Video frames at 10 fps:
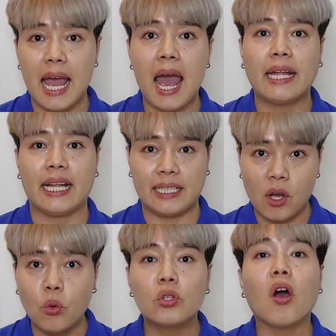ง่าย แต่ถ้า
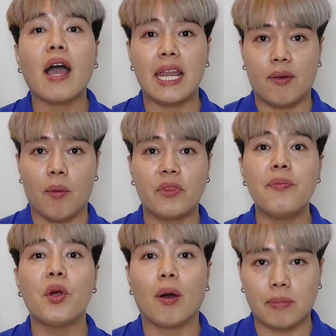คุณต้องการน้ำหอมที่
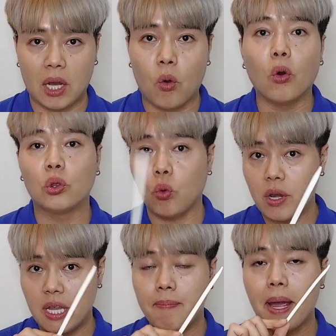มีความตะโกนตัว
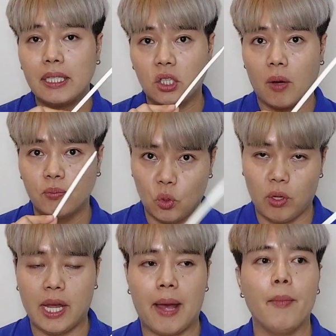นี้ไม่ตอบโจท
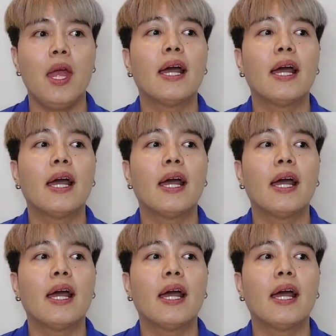ย์เลยครับ